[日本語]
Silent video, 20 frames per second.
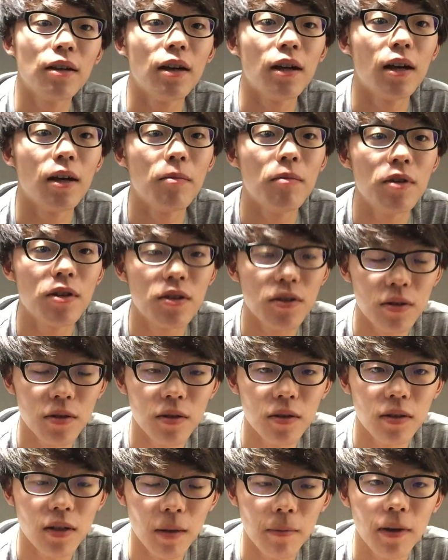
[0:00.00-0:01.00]
えー、3
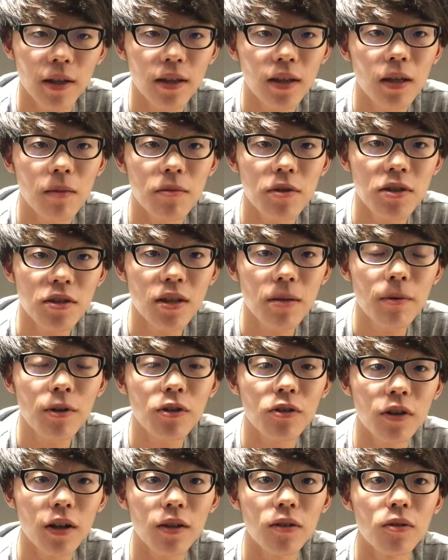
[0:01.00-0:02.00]
つ貯まって、3つ貯ま
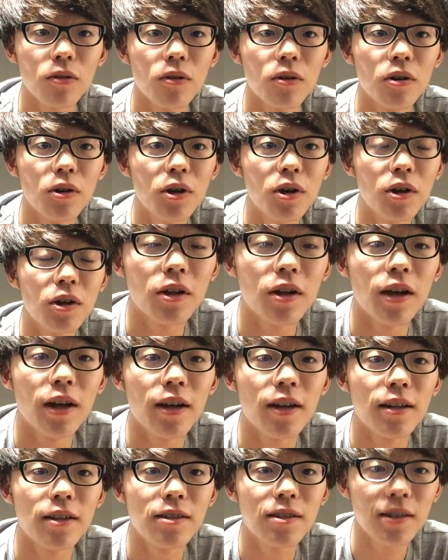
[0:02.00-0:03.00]
るとなんと、
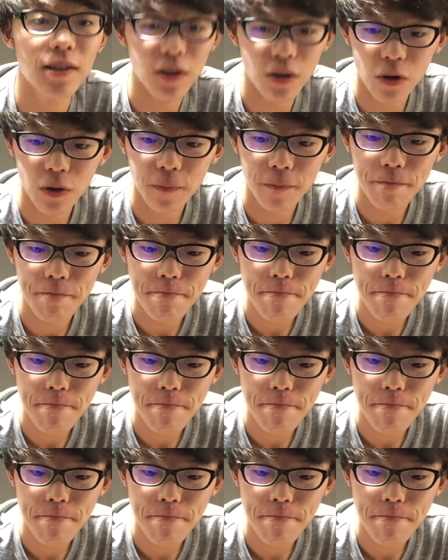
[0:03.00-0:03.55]
えー、次の、